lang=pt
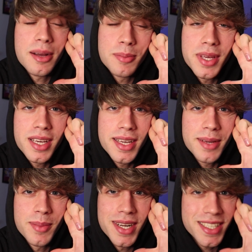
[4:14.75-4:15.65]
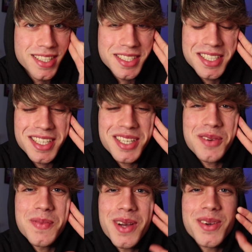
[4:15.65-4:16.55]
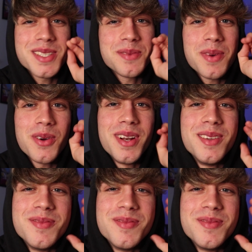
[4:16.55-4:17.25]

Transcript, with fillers: Gabi Brandt e eu pego a Isa Paoli.